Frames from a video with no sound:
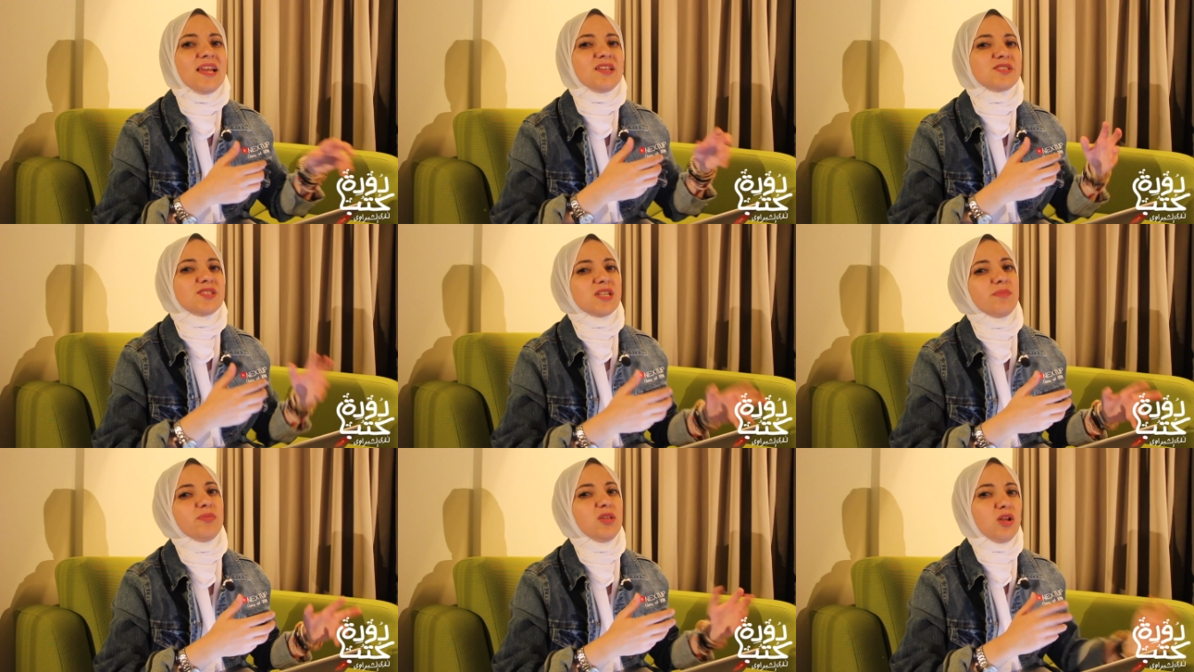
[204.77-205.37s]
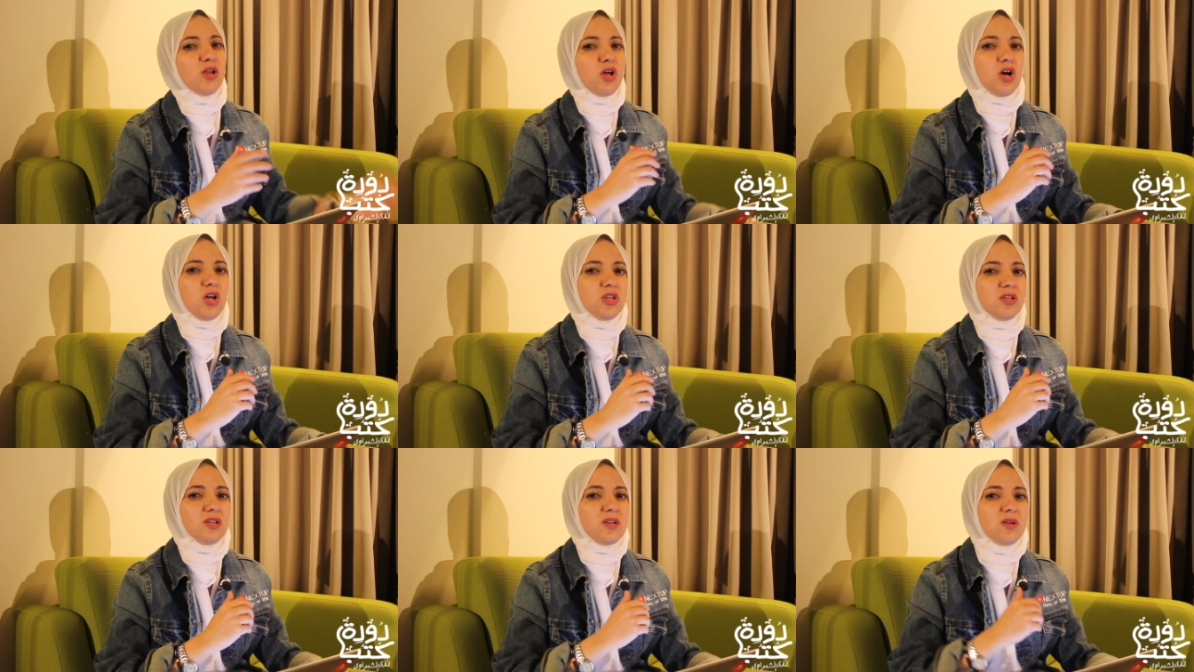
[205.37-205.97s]
للصمت
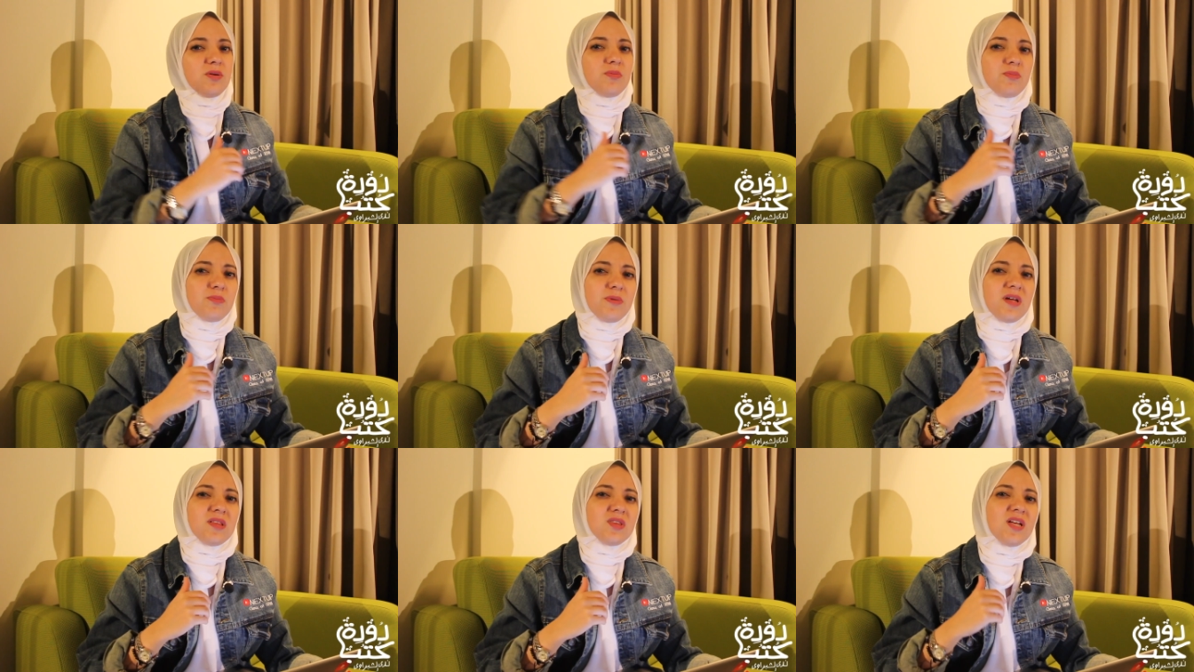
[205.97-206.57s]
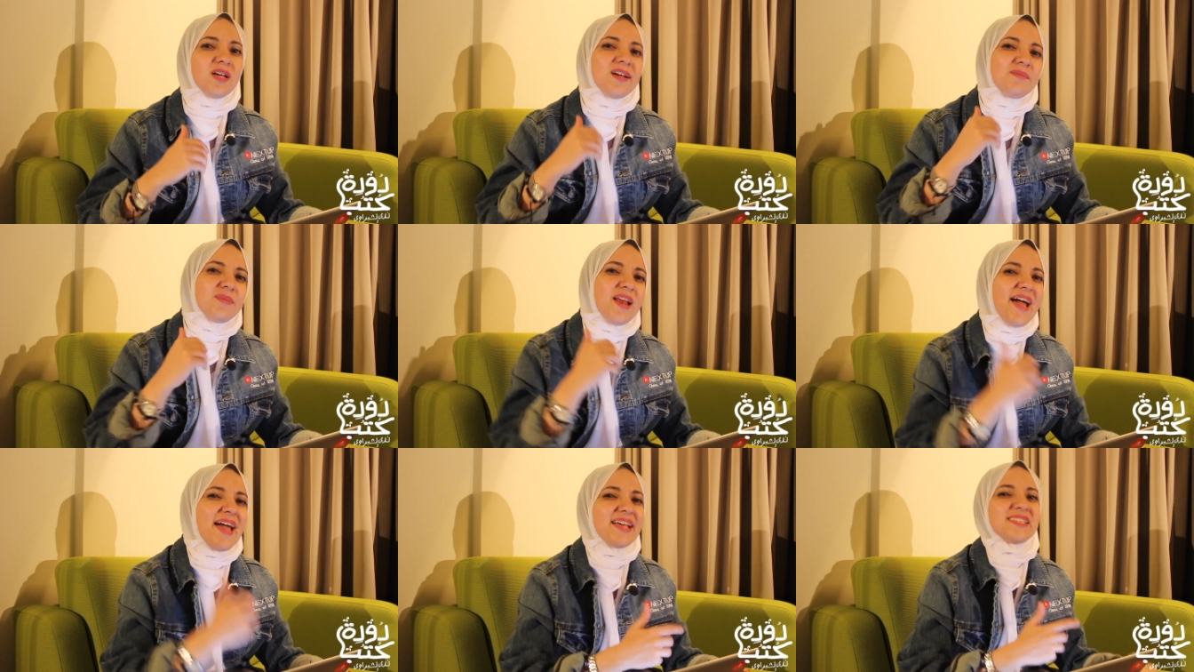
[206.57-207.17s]
القاتل بينتقل
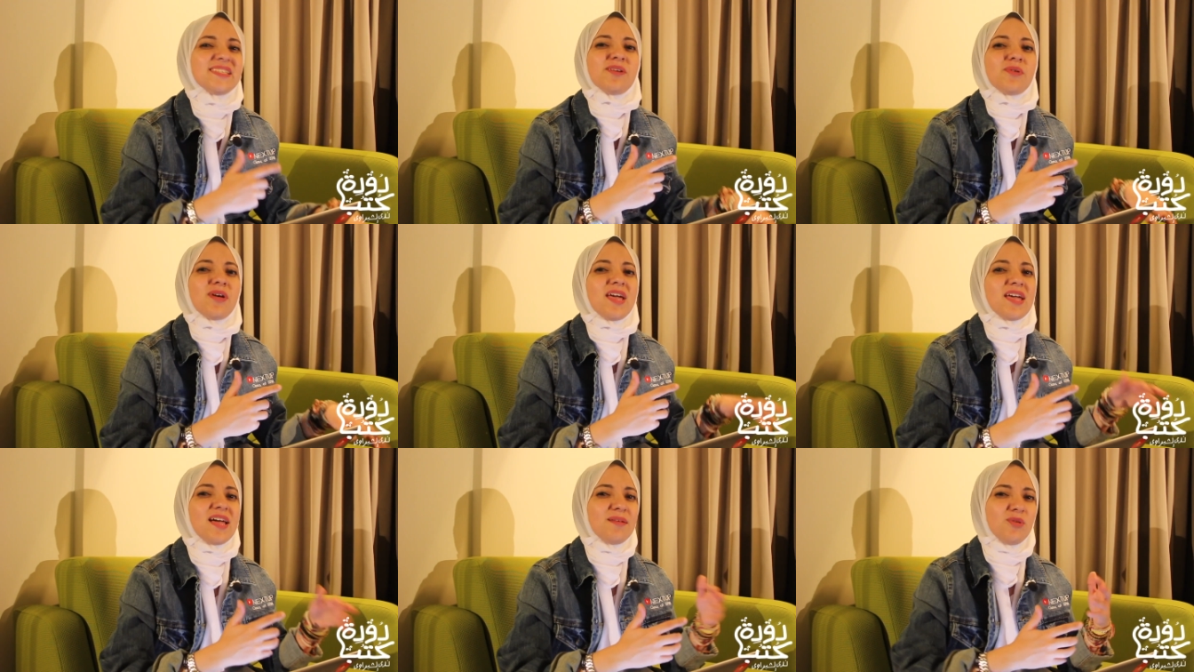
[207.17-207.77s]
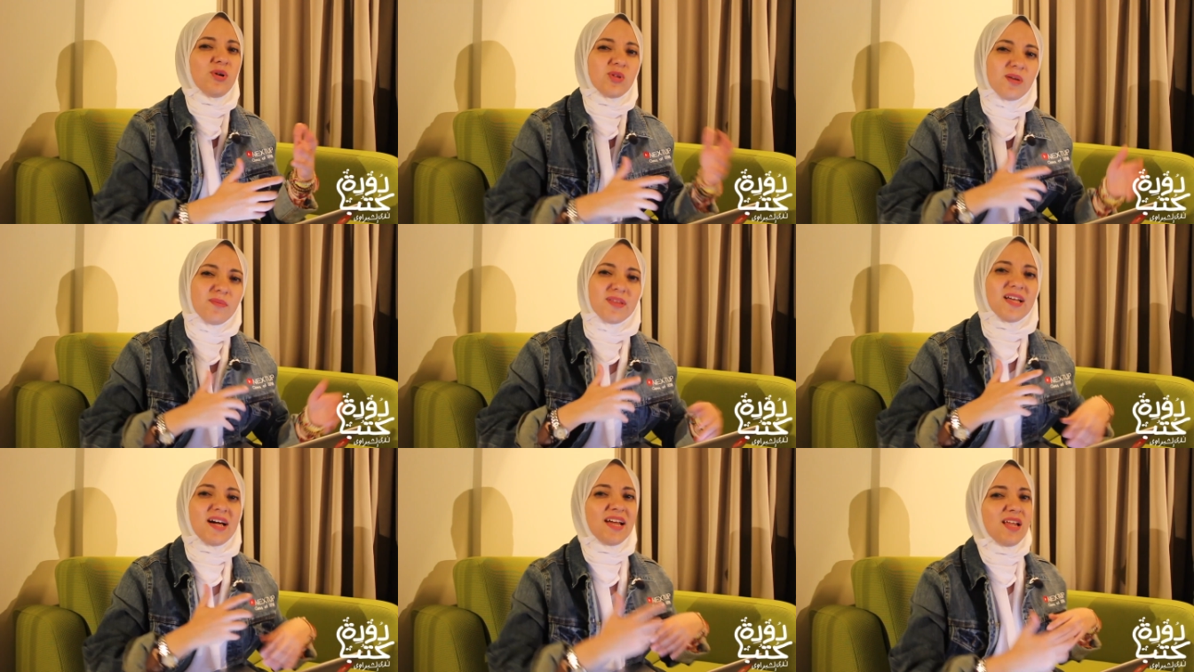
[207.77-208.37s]
من الحياة الزوجية
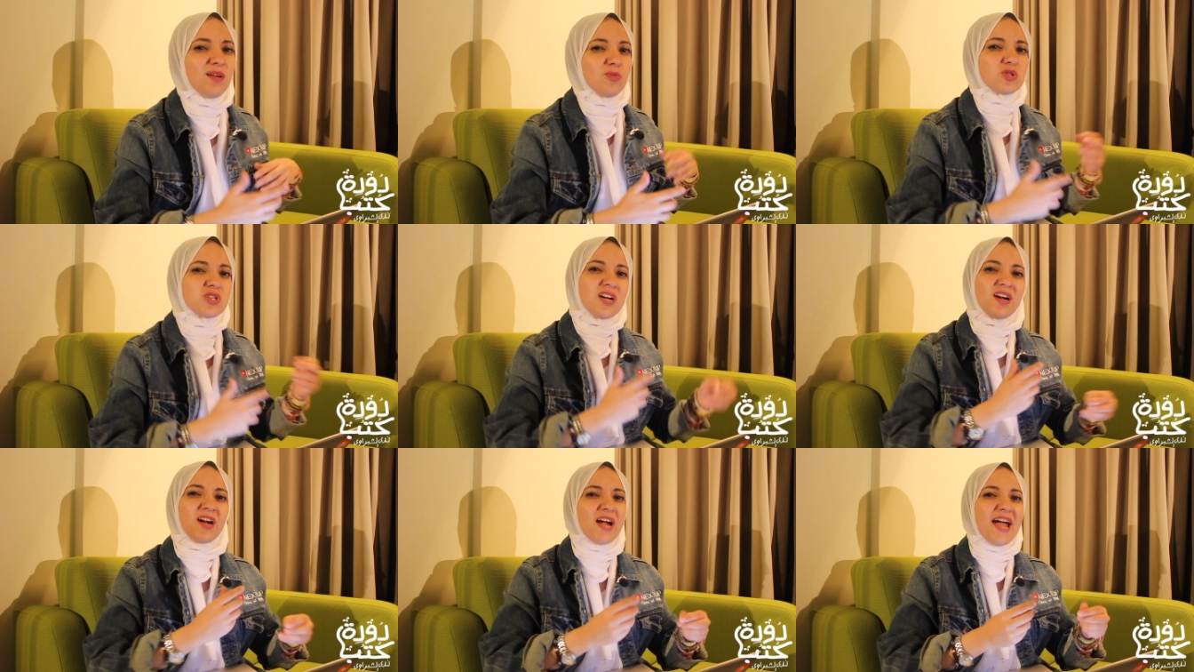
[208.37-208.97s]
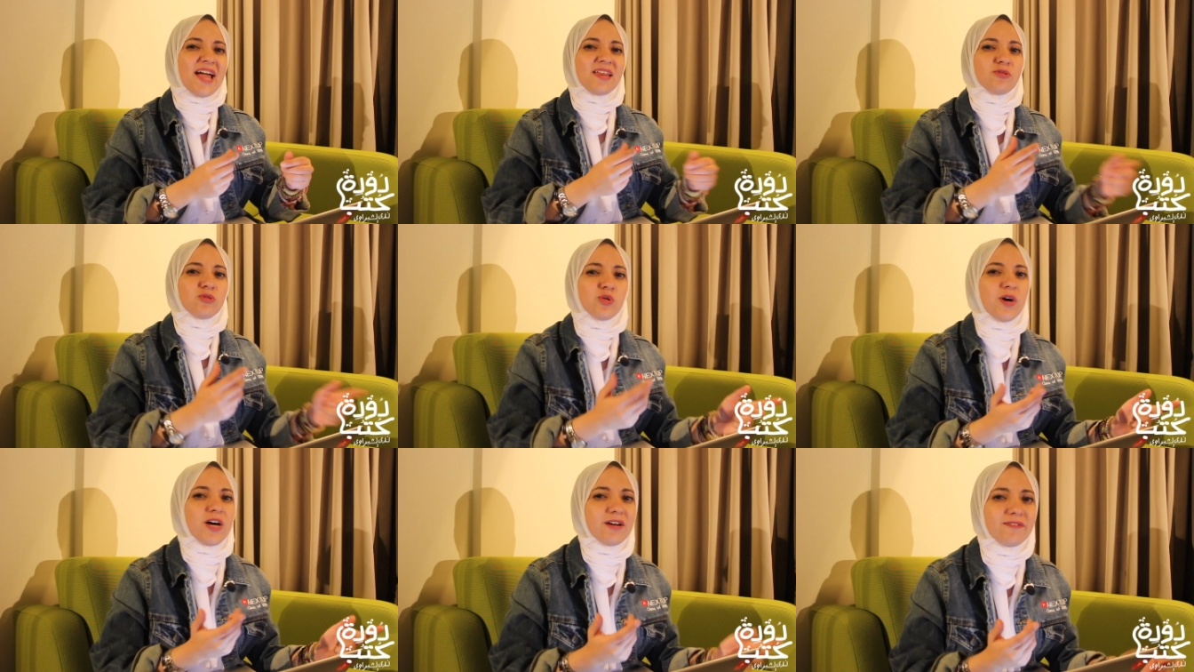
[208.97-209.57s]
المعتمدة على المشاركة يعني
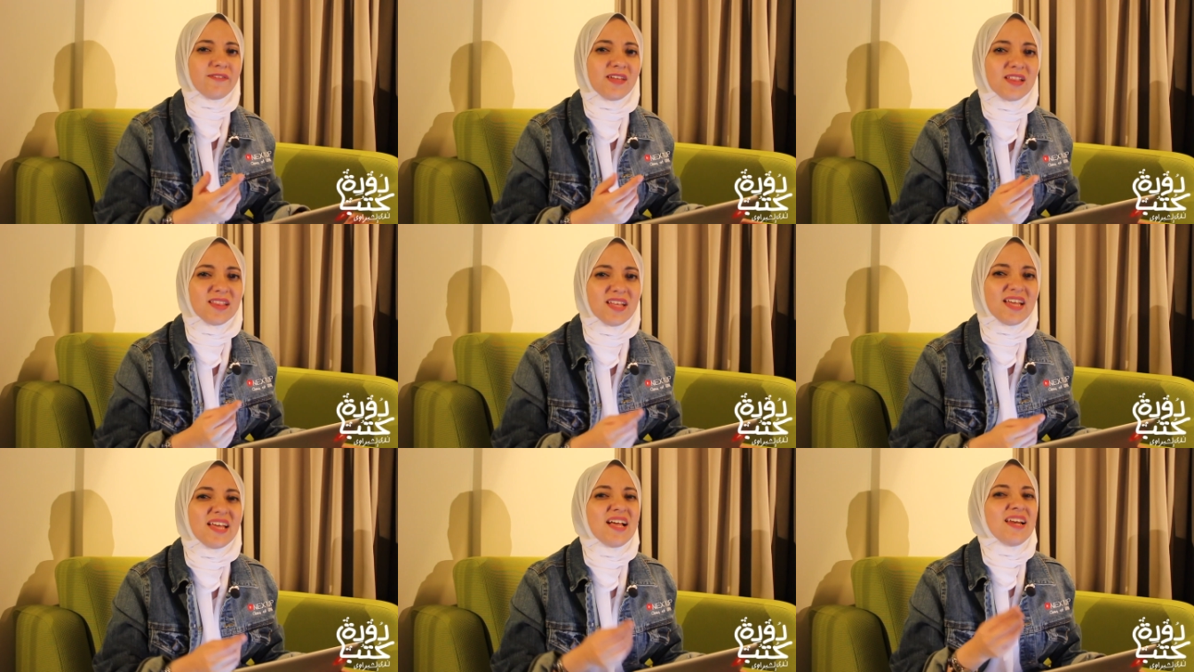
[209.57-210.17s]
وانتوا عارفين